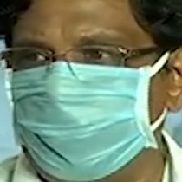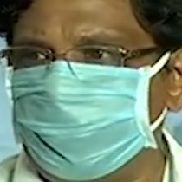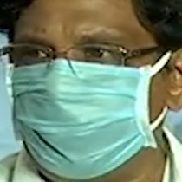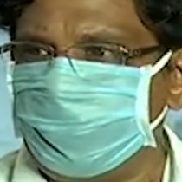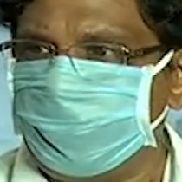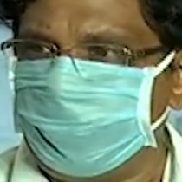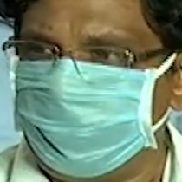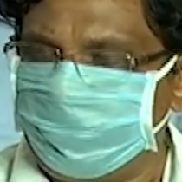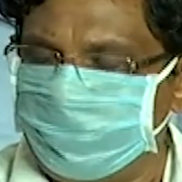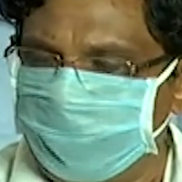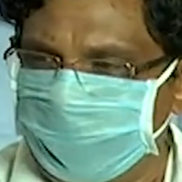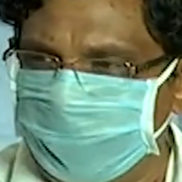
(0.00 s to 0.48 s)

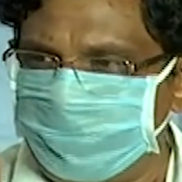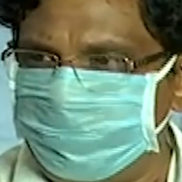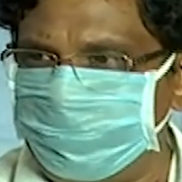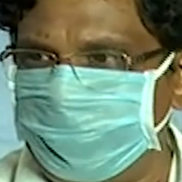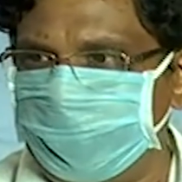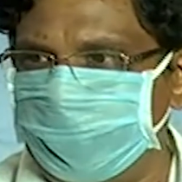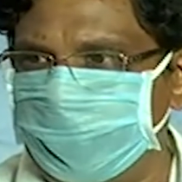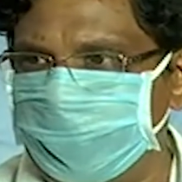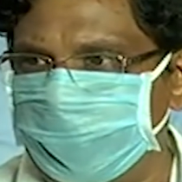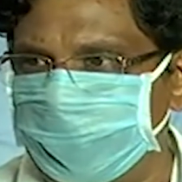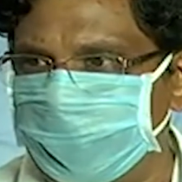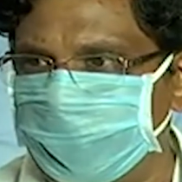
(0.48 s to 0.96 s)
கொஞ்சம் வெயிட்
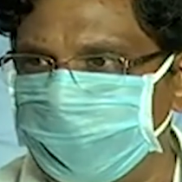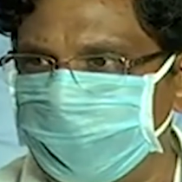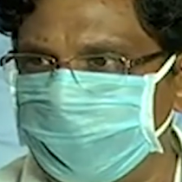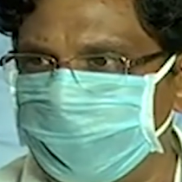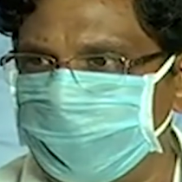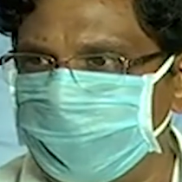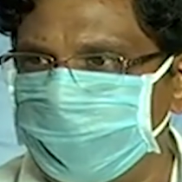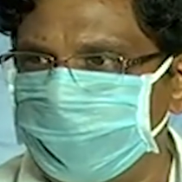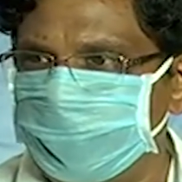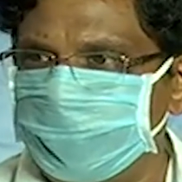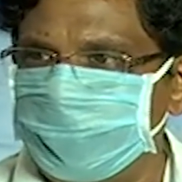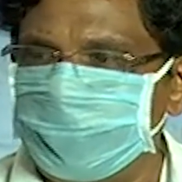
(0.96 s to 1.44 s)
பண்ணுங்கள்
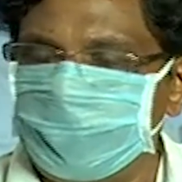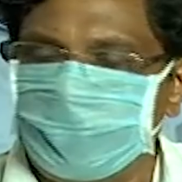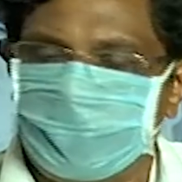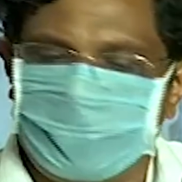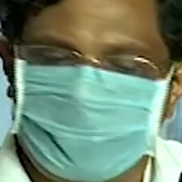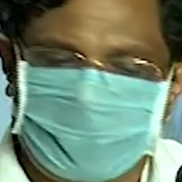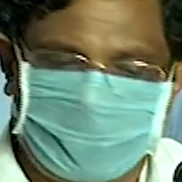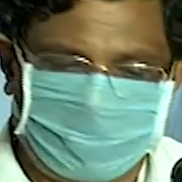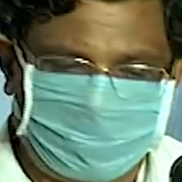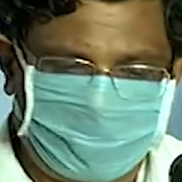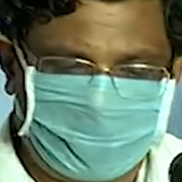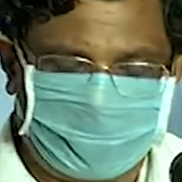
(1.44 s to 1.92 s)

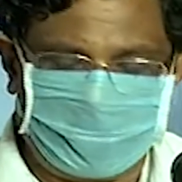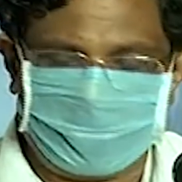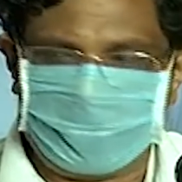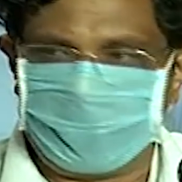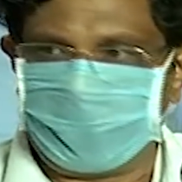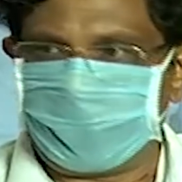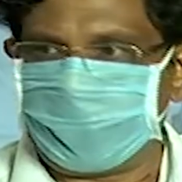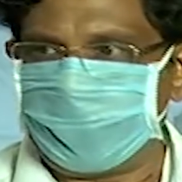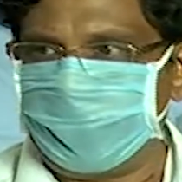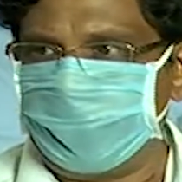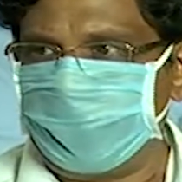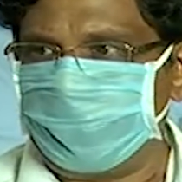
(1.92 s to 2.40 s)
நமக்கு
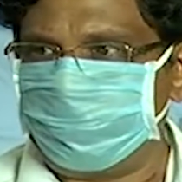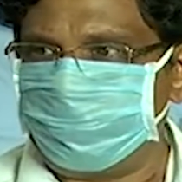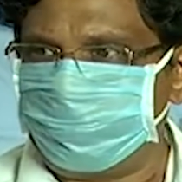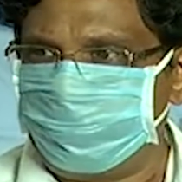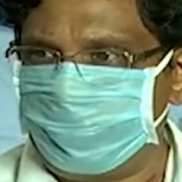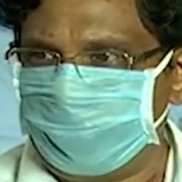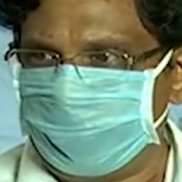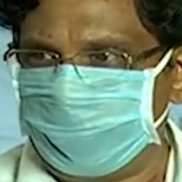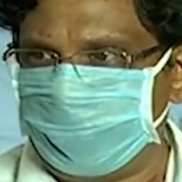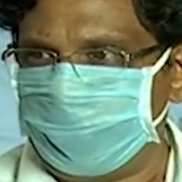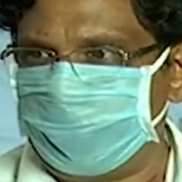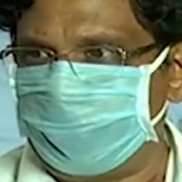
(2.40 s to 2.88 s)
நிறைய
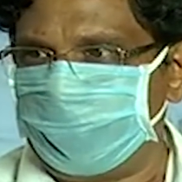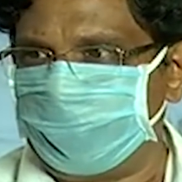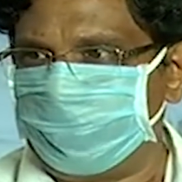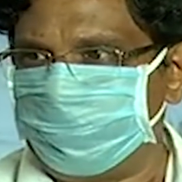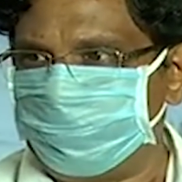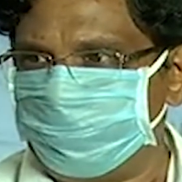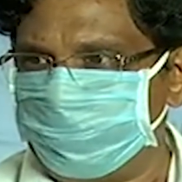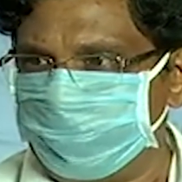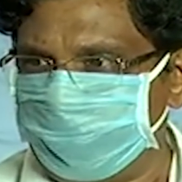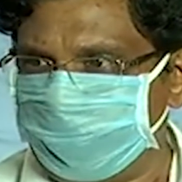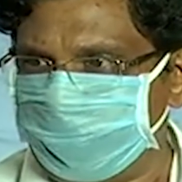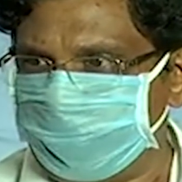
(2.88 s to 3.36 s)

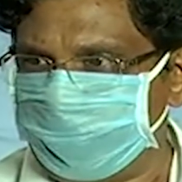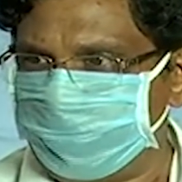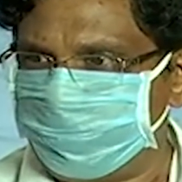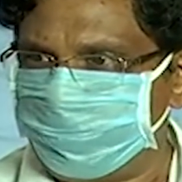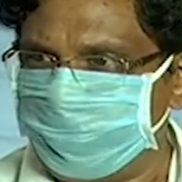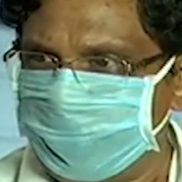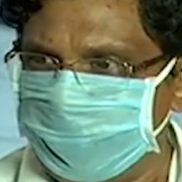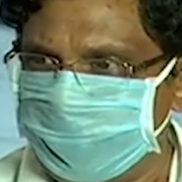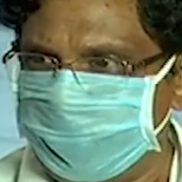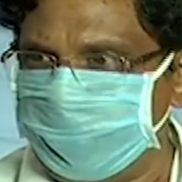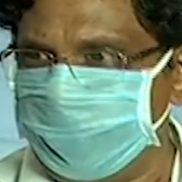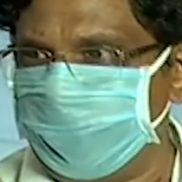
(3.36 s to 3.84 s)

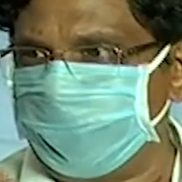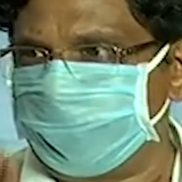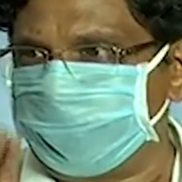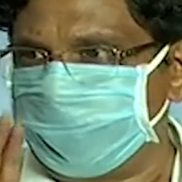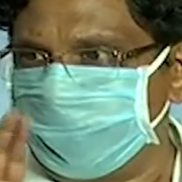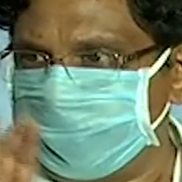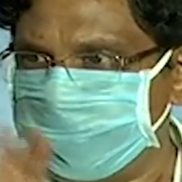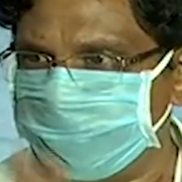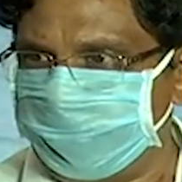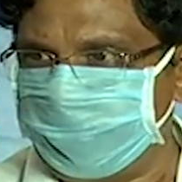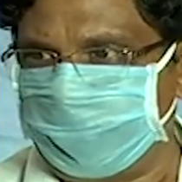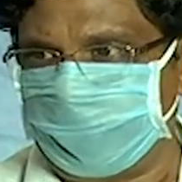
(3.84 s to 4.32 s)
பிசிஆர்
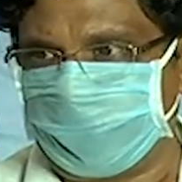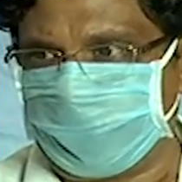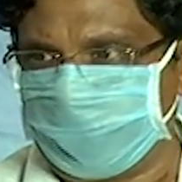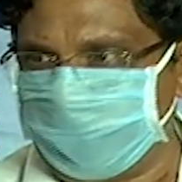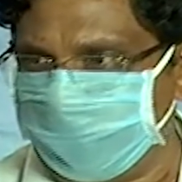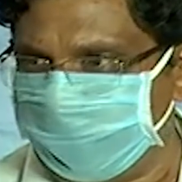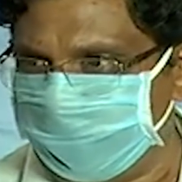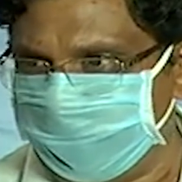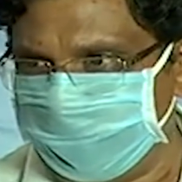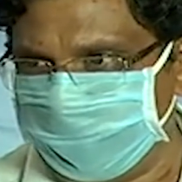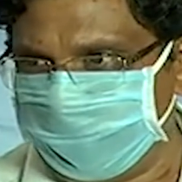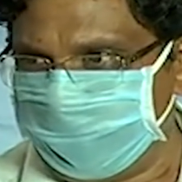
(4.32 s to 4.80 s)
கிட்ஸ்
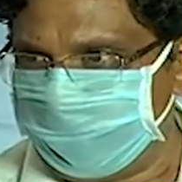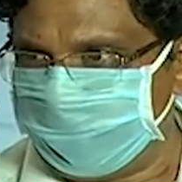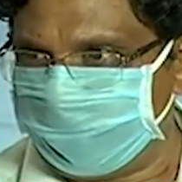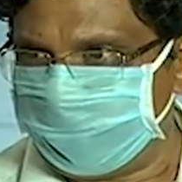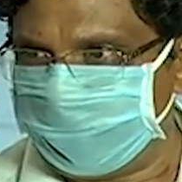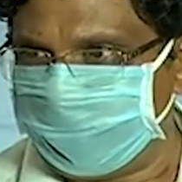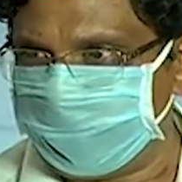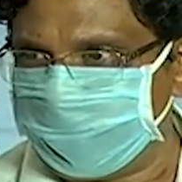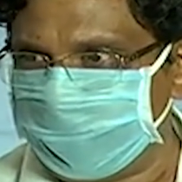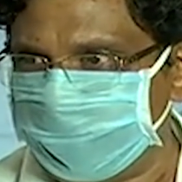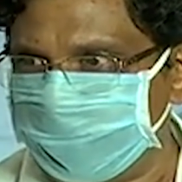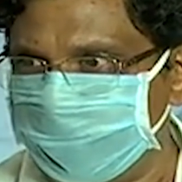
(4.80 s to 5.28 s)
நிறைய
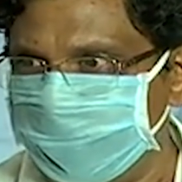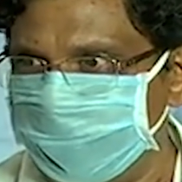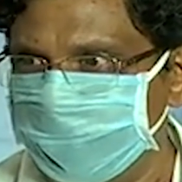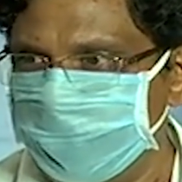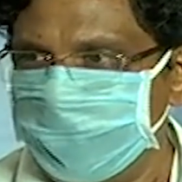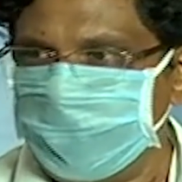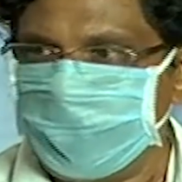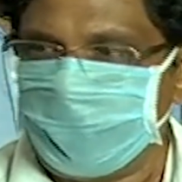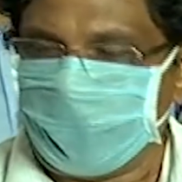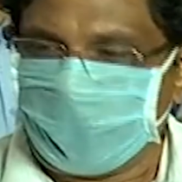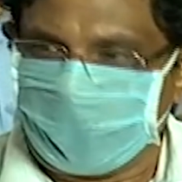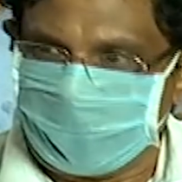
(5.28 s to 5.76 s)
இருக்குது
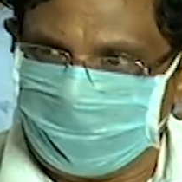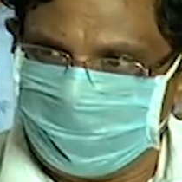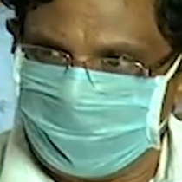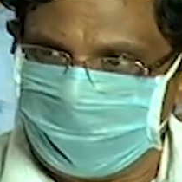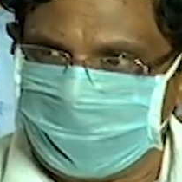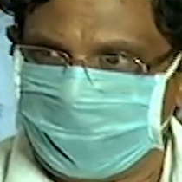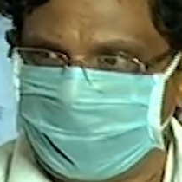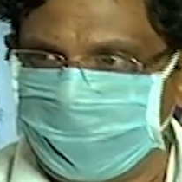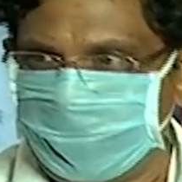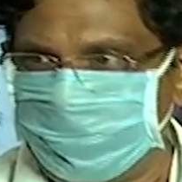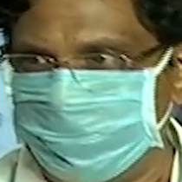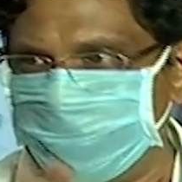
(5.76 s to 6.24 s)
அதை
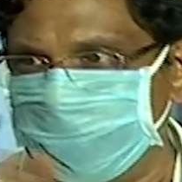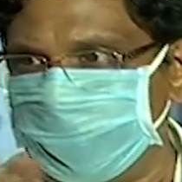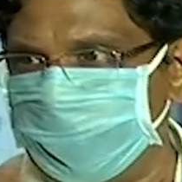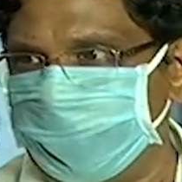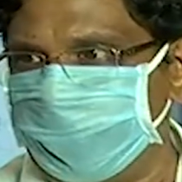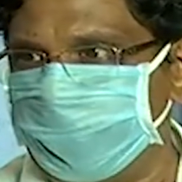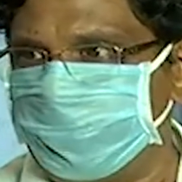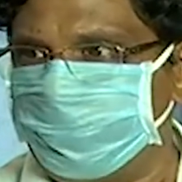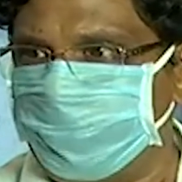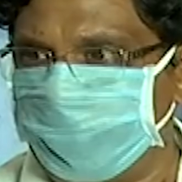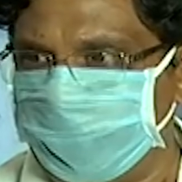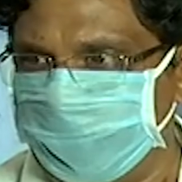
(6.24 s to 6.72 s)
வச்சு நம்ம டெஸ்ட்